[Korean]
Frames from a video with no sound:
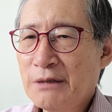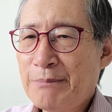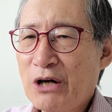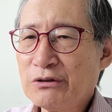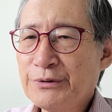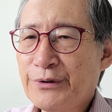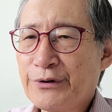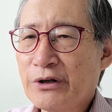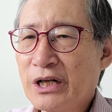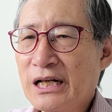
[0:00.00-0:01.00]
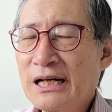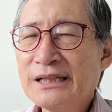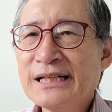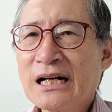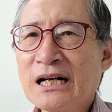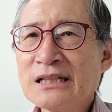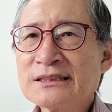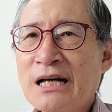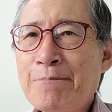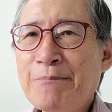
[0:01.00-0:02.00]
파고 효과가 약 한
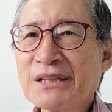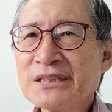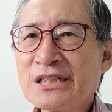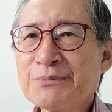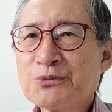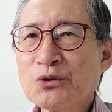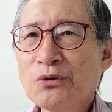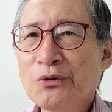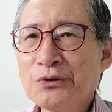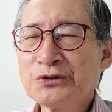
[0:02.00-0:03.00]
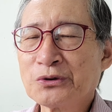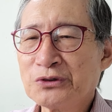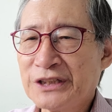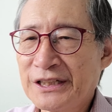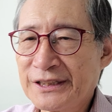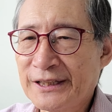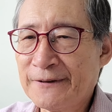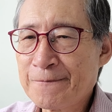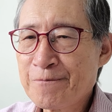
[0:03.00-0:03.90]
340조 원 정도 된다.